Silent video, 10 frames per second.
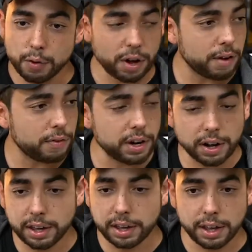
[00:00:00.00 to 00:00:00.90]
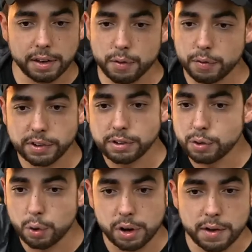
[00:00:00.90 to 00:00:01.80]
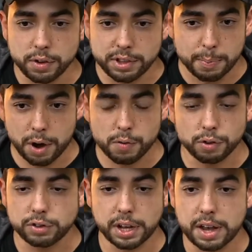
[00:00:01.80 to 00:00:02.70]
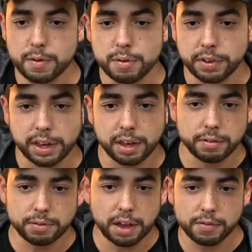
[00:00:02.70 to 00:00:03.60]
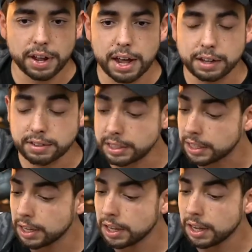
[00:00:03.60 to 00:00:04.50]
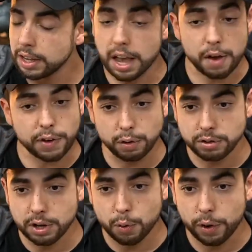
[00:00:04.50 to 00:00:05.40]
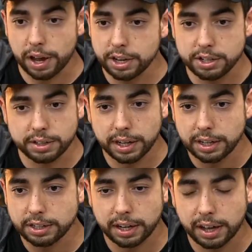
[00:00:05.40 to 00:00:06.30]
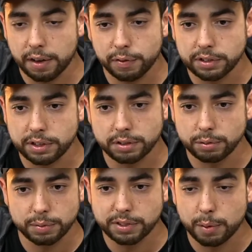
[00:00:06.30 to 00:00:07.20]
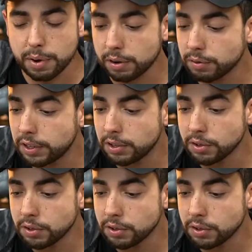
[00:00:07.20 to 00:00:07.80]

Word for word: eu vou gravando aqui, vou fazendo seu rolê, vou trampar com você e vamos ver o que, que, que vai dar, assim. E aí fiquei um dia com ele, editei, cheguei, fiz acho que uma semana o